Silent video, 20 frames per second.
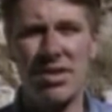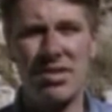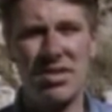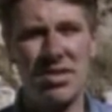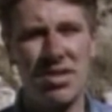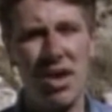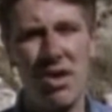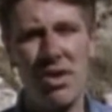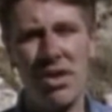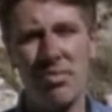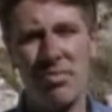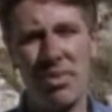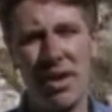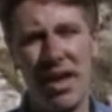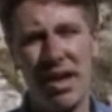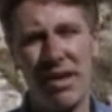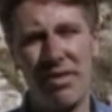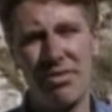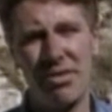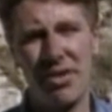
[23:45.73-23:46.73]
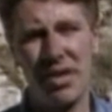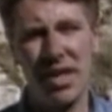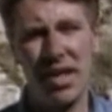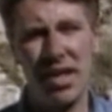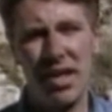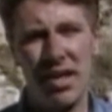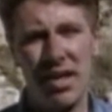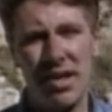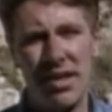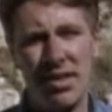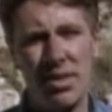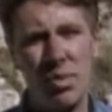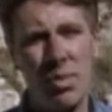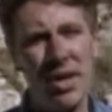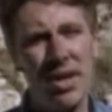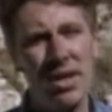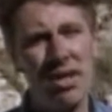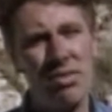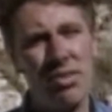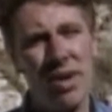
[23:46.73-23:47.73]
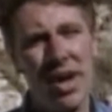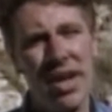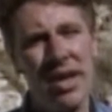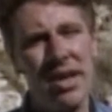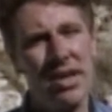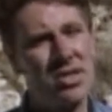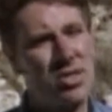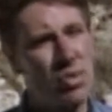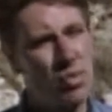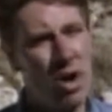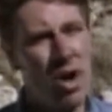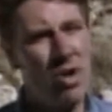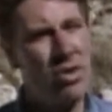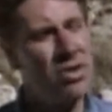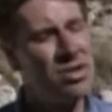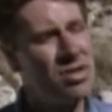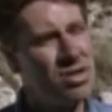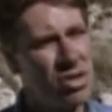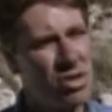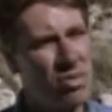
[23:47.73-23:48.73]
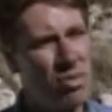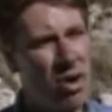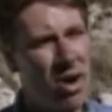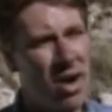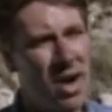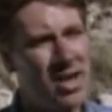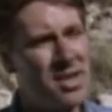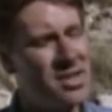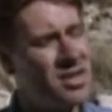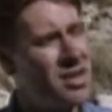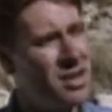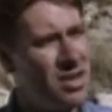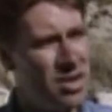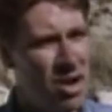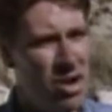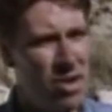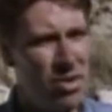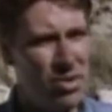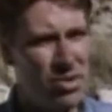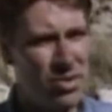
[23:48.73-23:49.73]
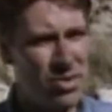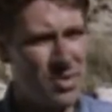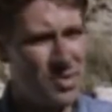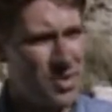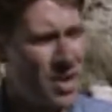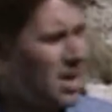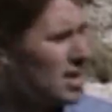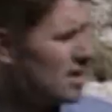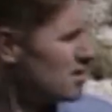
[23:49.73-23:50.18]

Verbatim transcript: Tutaj, na tej kamienistej stromiźnie, wiatr wyżłobił kształt dwóch